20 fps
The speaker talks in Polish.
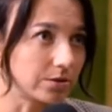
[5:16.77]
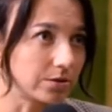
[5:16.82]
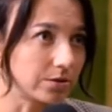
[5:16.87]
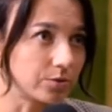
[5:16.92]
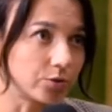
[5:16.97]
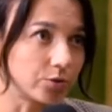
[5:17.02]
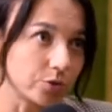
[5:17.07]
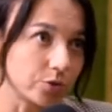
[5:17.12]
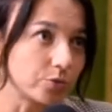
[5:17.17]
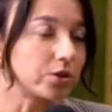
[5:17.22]

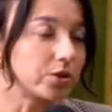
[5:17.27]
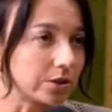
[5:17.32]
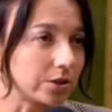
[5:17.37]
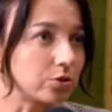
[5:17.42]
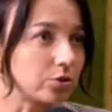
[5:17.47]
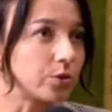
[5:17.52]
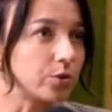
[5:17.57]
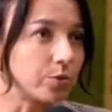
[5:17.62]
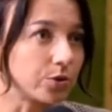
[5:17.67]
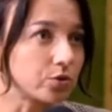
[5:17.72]
Musimy się na to
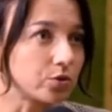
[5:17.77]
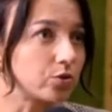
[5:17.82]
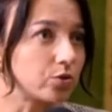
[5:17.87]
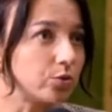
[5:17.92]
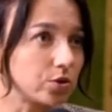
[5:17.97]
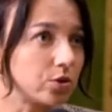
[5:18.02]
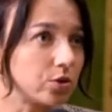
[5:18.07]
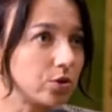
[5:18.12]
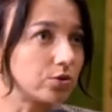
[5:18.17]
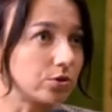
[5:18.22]
po prostu
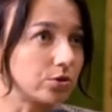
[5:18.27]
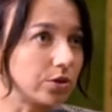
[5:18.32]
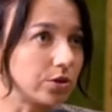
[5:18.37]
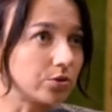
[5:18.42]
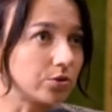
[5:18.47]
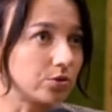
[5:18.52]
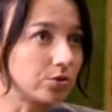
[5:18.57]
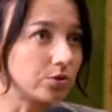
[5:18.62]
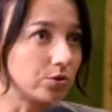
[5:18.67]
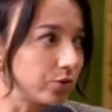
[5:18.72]

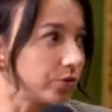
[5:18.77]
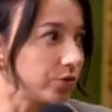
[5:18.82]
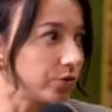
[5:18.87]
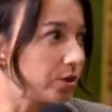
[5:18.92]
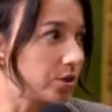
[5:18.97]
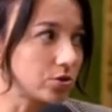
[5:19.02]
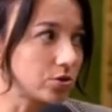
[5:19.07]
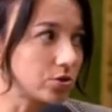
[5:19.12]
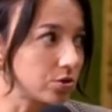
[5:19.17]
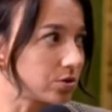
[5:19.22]
przygotować,
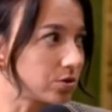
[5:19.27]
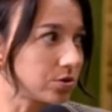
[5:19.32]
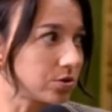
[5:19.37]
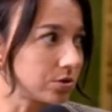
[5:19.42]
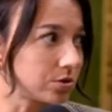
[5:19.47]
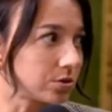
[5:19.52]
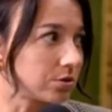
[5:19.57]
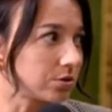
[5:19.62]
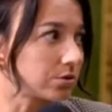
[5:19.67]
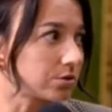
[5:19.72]
również
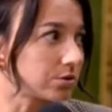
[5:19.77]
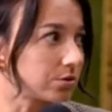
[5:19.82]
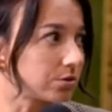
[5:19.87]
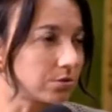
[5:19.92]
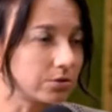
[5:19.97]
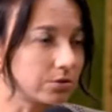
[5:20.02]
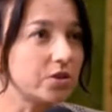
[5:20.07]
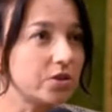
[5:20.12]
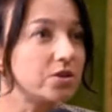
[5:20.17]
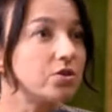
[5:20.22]

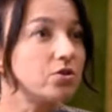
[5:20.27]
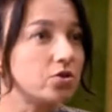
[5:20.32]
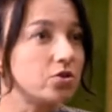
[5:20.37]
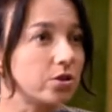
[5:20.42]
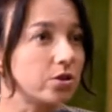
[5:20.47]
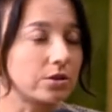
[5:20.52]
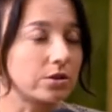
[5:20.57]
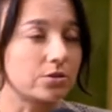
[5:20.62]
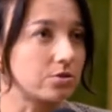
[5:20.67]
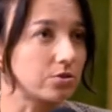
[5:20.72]
y,
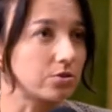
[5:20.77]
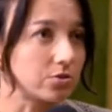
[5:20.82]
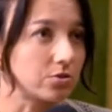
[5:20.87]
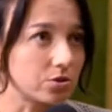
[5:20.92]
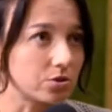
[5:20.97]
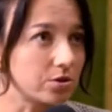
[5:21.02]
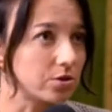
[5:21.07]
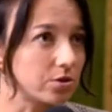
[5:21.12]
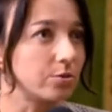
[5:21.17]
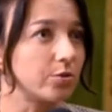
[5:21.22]
fizycznie,
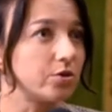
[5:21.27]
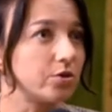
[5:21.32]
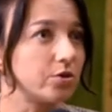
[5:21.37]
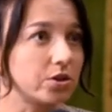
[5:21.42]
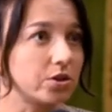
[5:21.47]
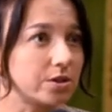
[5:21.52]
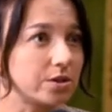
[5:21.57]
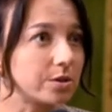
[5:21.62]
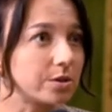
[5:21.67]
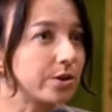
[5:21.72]
czyli zrobić
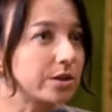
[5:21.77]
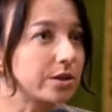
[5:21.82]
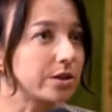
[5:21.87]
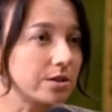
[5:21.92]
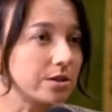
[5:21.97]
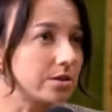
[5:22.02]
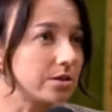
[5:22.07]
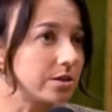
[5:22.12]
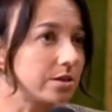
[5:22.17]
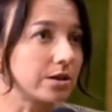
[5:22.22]
jakieś zapasy
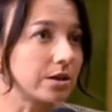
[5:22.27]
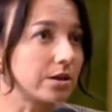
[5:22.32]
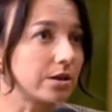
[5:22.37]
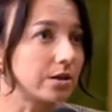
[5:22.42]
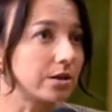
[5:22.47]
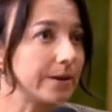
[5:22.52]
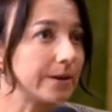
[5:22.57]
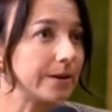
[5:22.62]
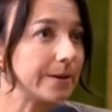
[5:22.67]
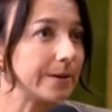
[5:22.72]
jedzenia.
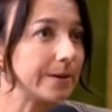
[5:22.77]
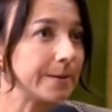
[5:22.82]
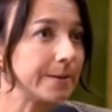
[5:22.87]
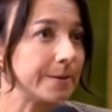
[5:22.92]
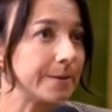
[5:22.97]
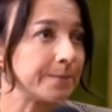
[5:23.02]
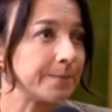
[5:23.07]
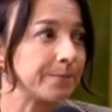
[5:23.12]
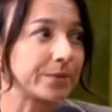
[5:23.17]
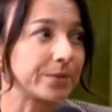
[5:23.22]

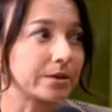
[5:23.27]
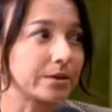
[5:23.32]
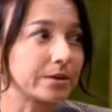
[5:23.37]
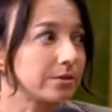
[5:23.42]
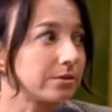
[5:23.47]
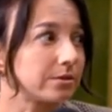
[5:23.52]
Y,